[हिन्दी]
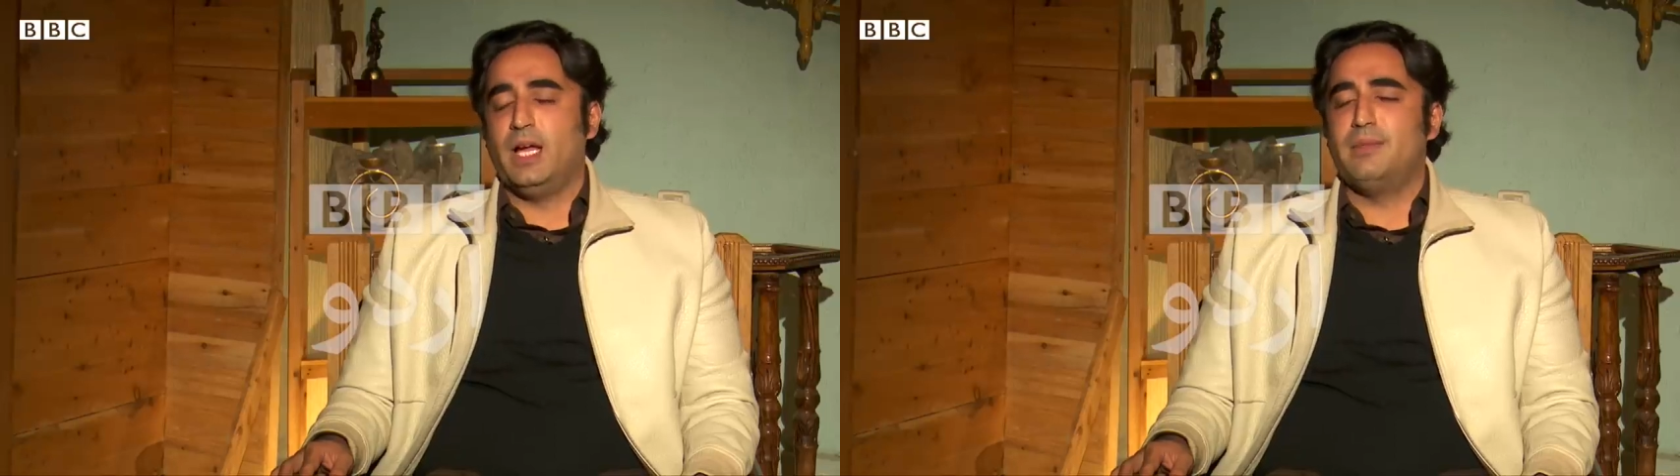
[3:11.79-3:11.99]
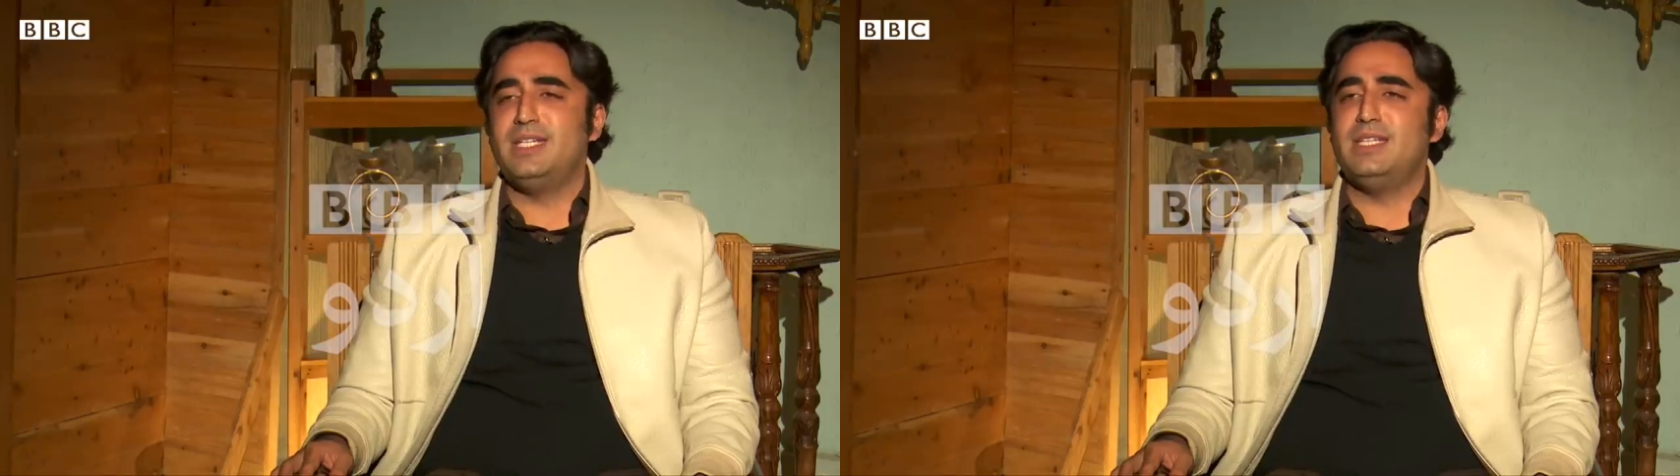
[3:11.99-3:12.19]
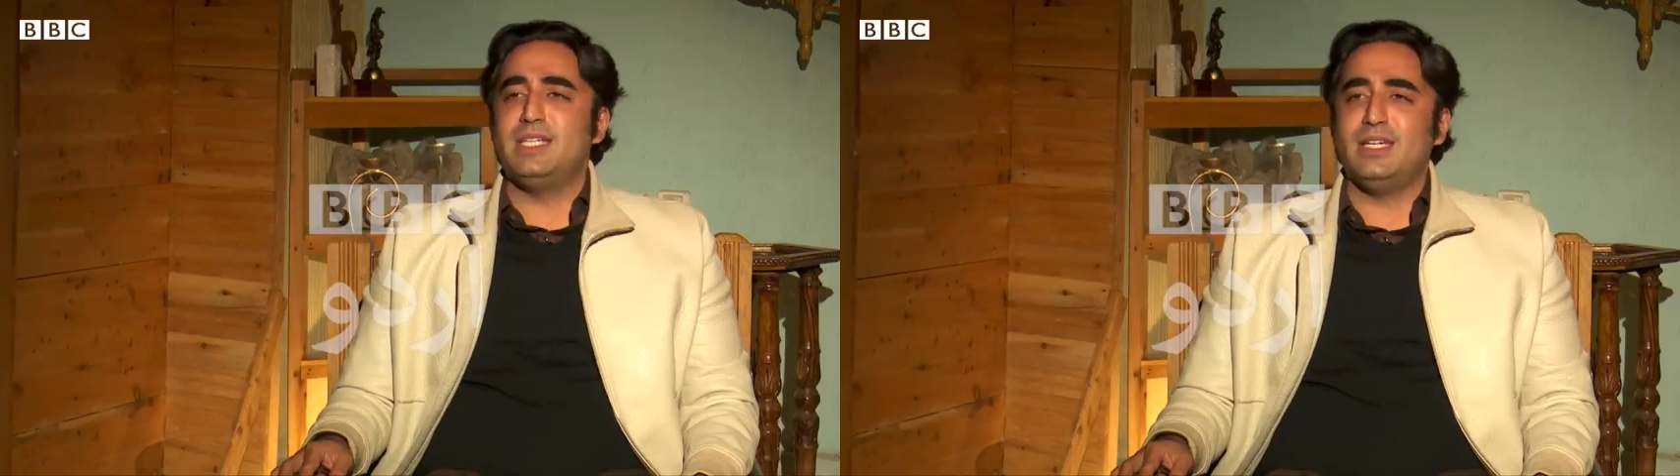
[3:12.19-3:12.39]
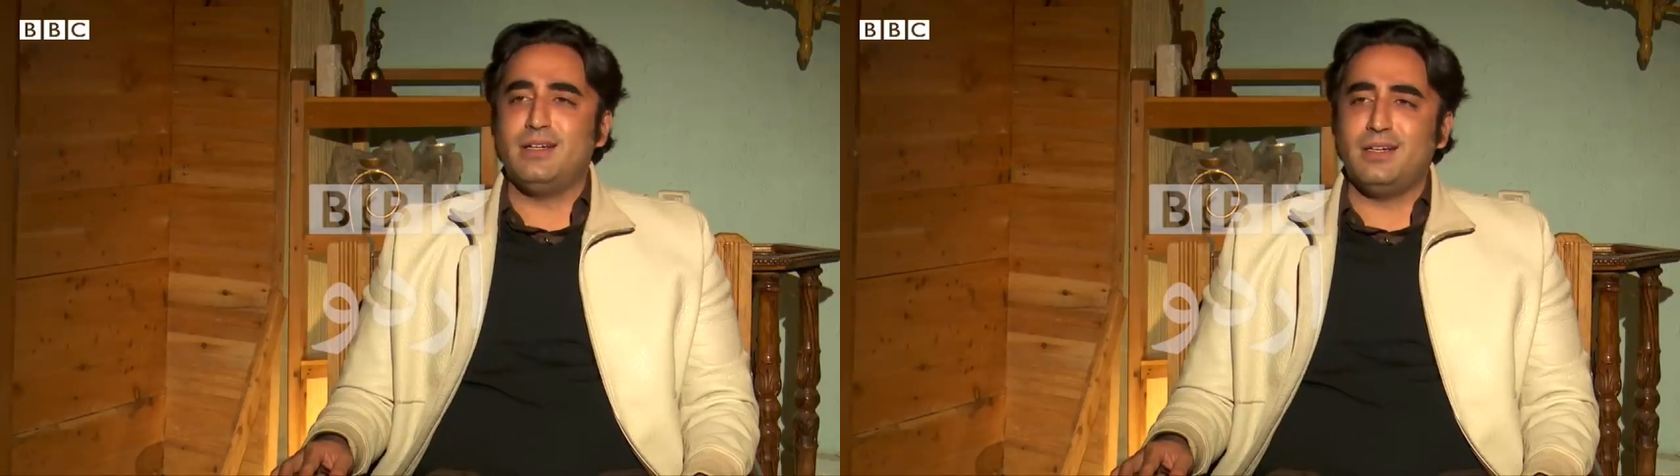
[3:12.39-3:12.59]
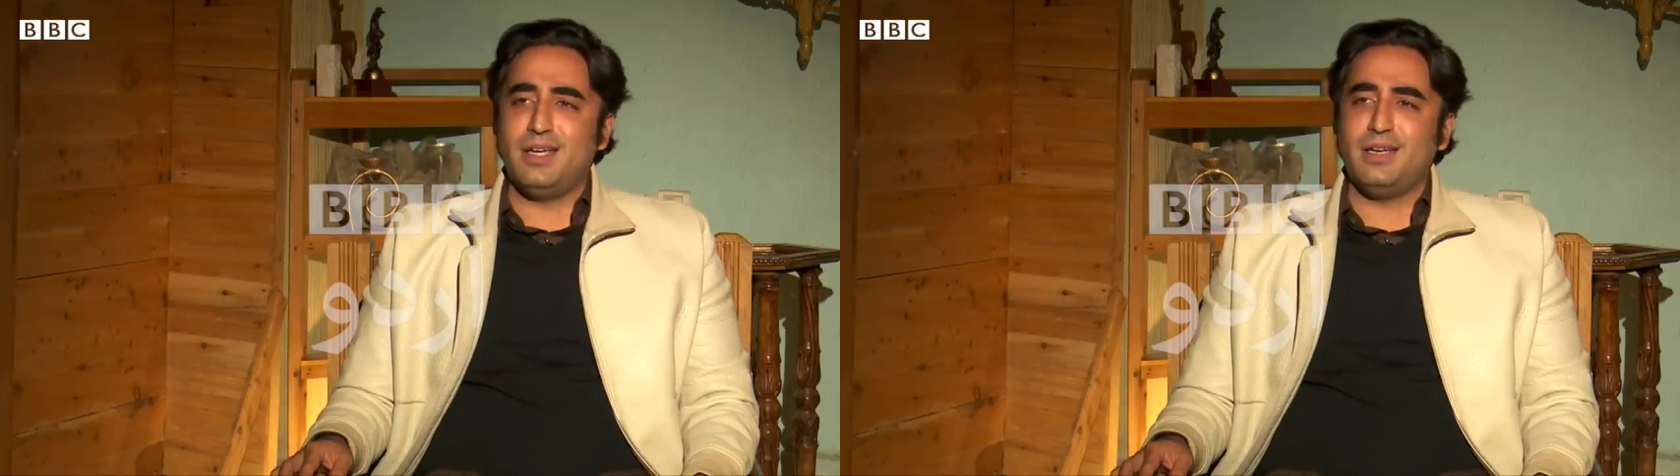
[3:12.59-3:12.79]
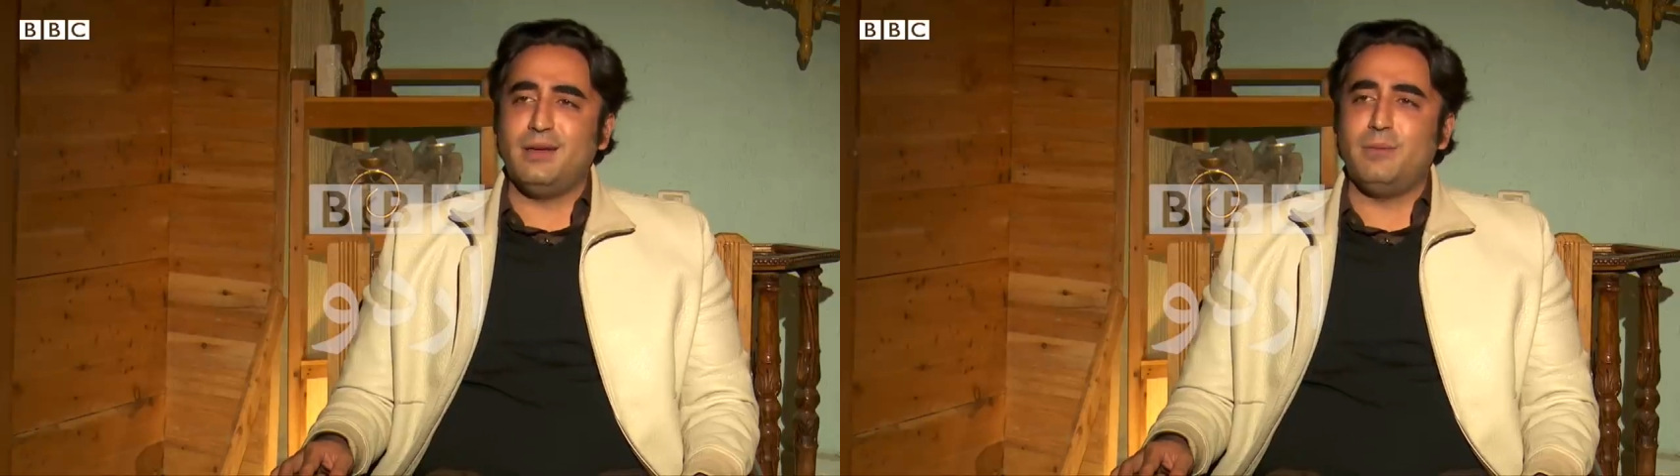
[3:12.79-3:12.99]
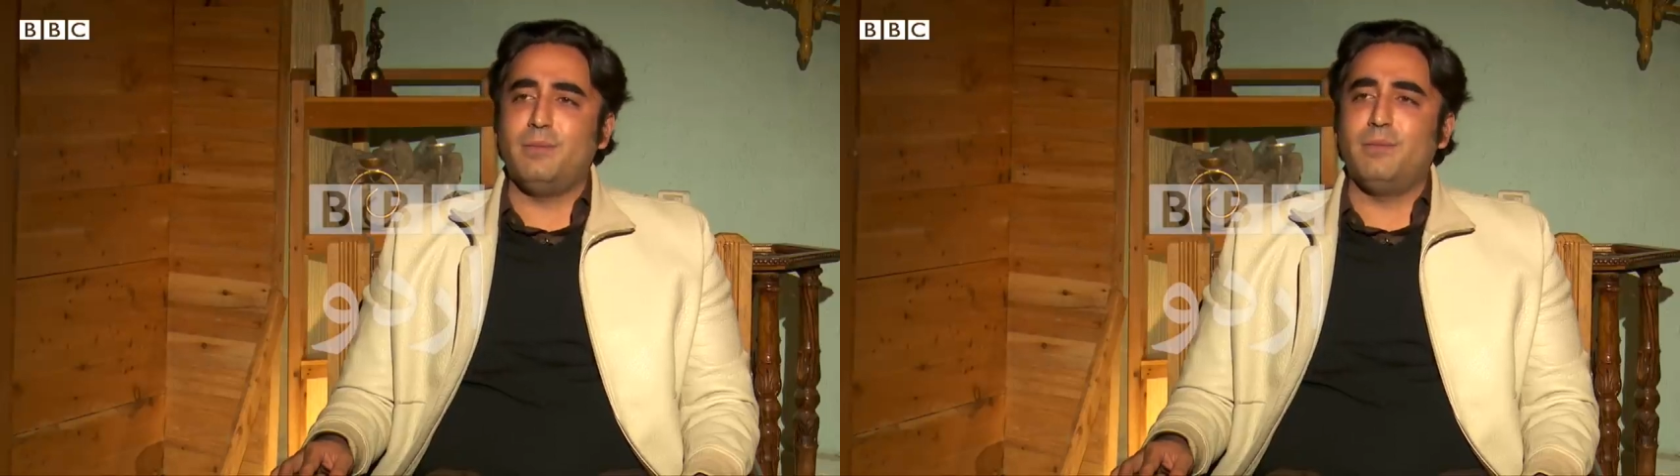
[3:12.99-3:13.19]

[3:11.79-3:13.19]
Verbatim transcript: हमने देखा है कि